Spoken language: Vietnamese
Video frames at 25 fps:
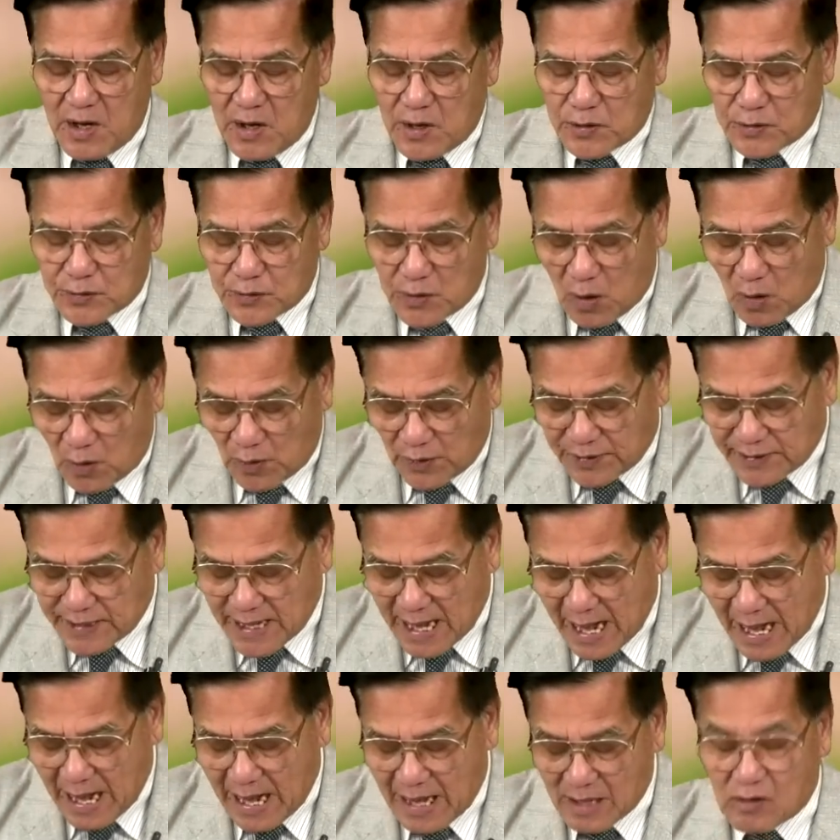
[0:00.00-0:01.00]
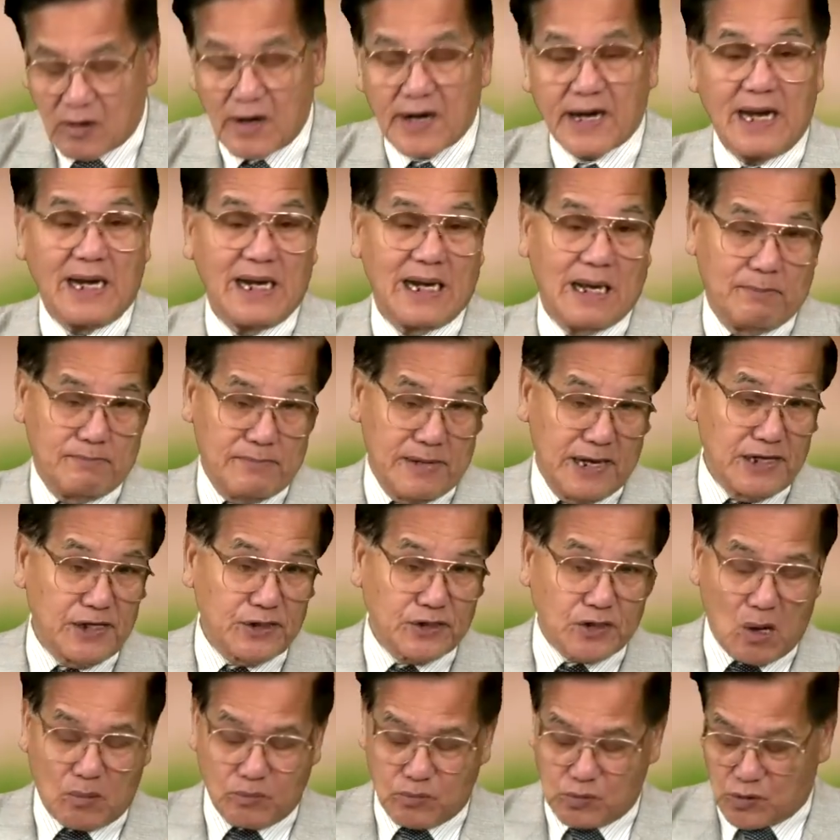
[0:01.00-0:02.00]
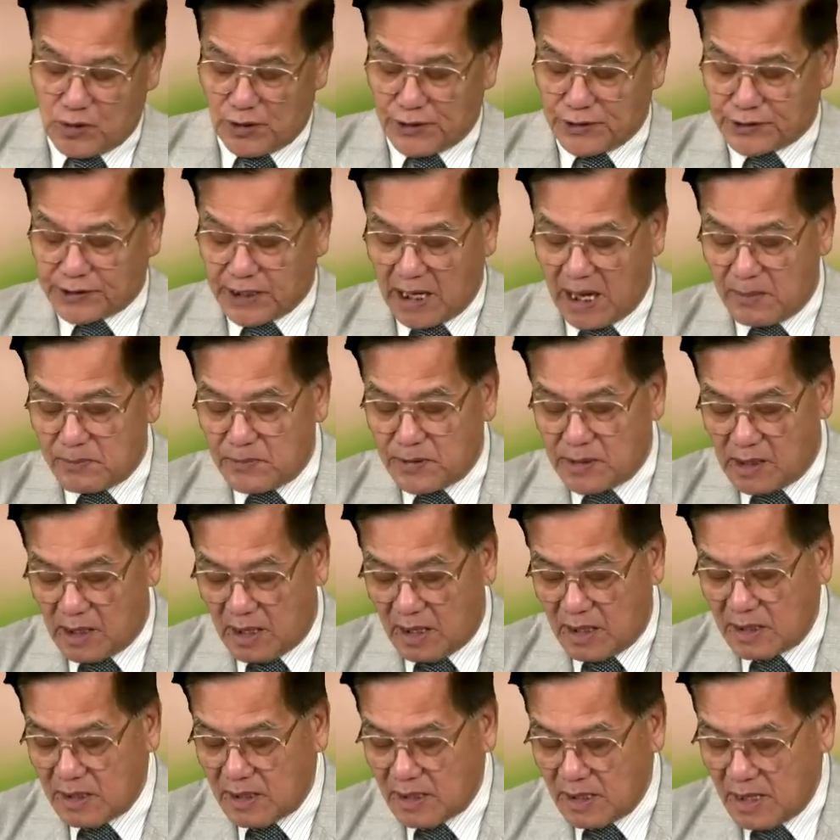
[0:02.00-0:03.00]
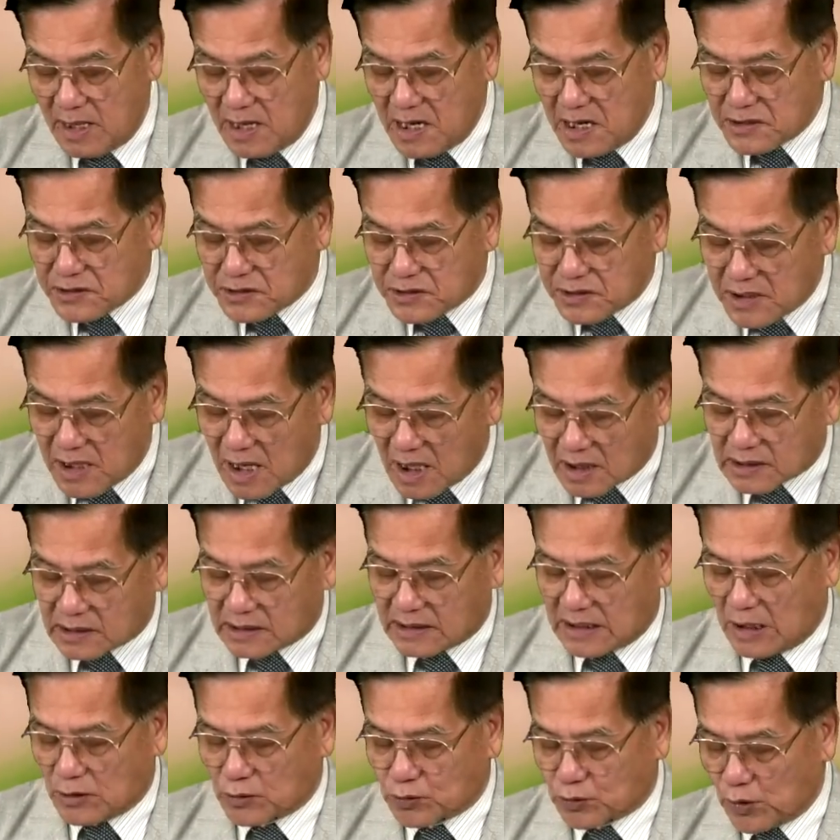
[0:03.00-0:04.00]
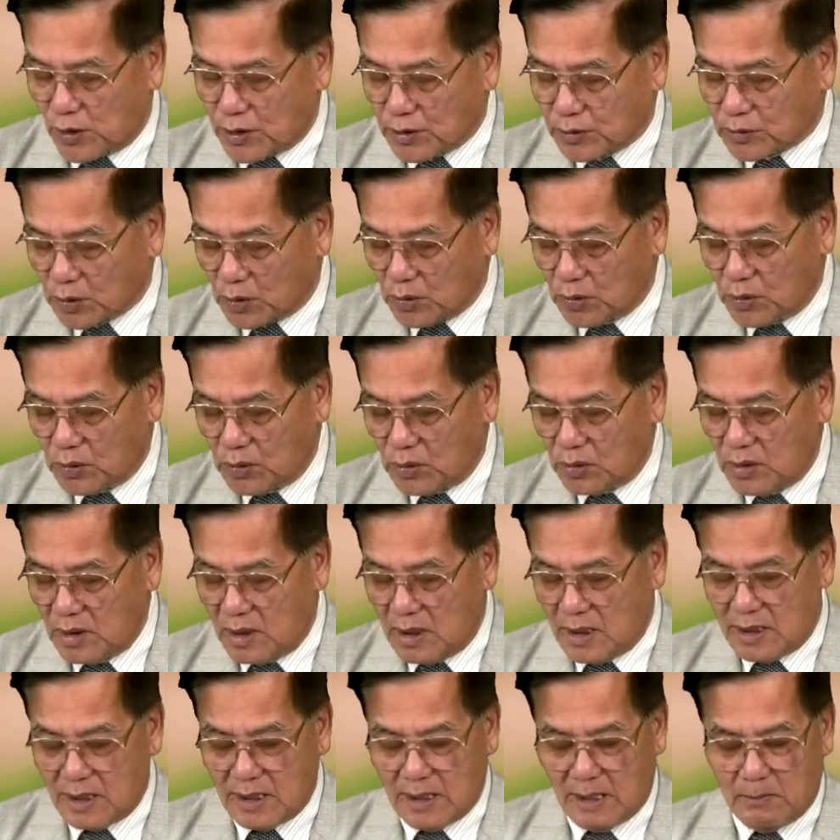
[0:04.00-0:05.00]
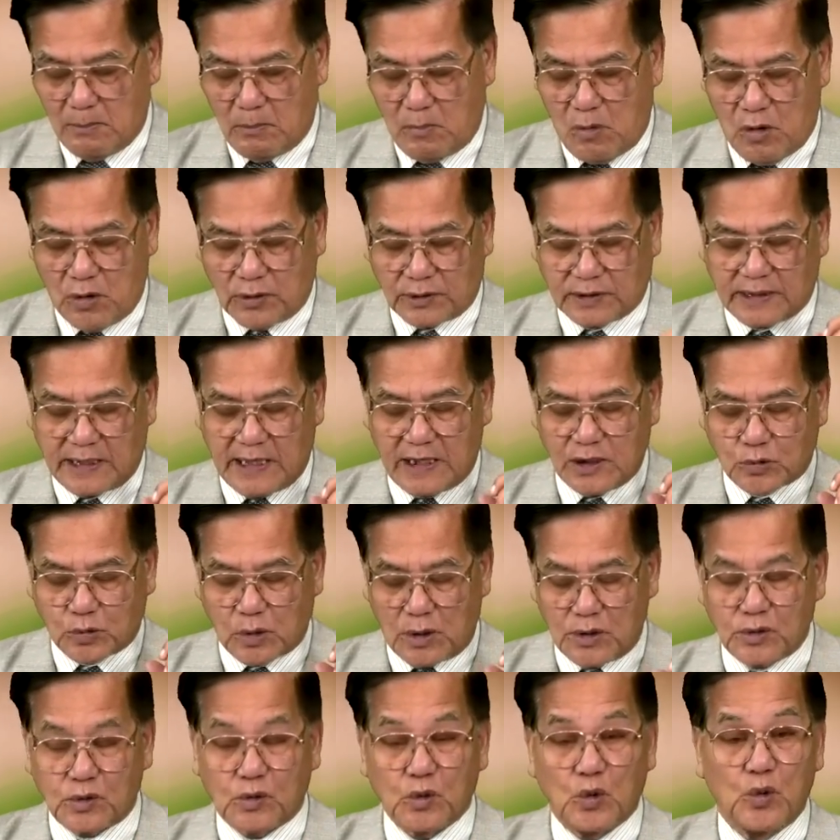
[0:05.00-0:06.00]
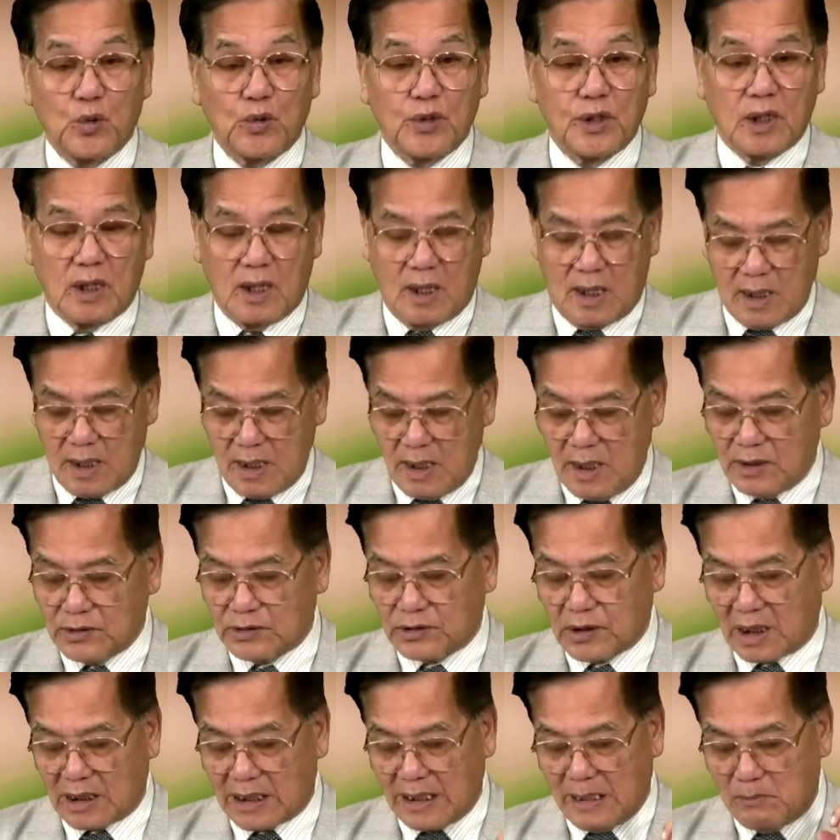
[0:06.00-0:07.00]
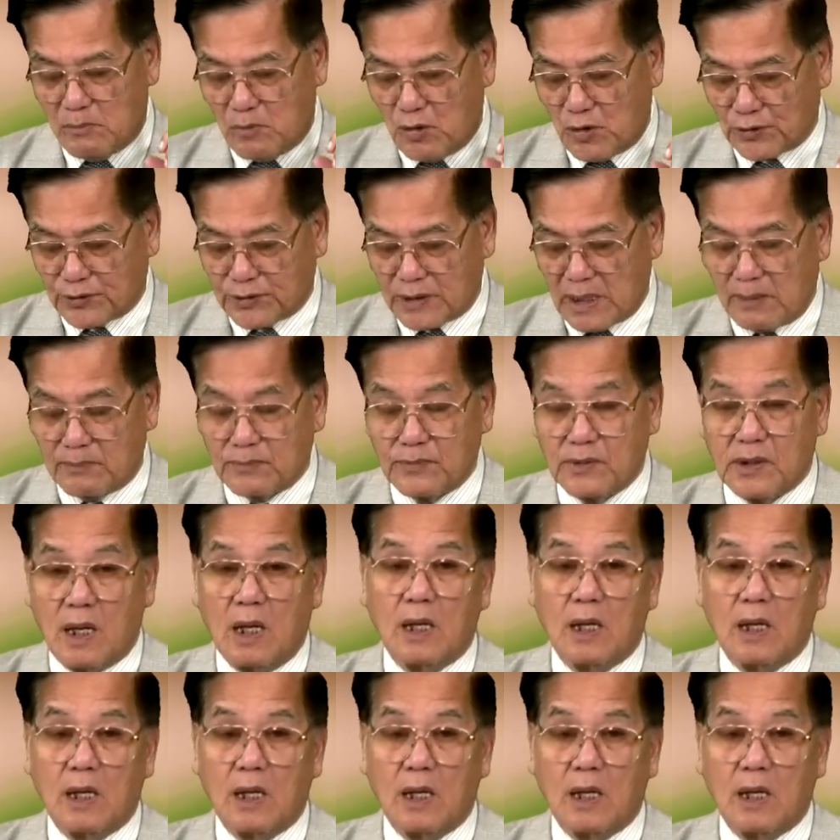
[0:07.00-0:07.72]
Nội đa có nghĩa là bên trong còn thêm nữa, nhất cả xuân thu là một cái xuân thu nữa, tức là 1 năm nữa,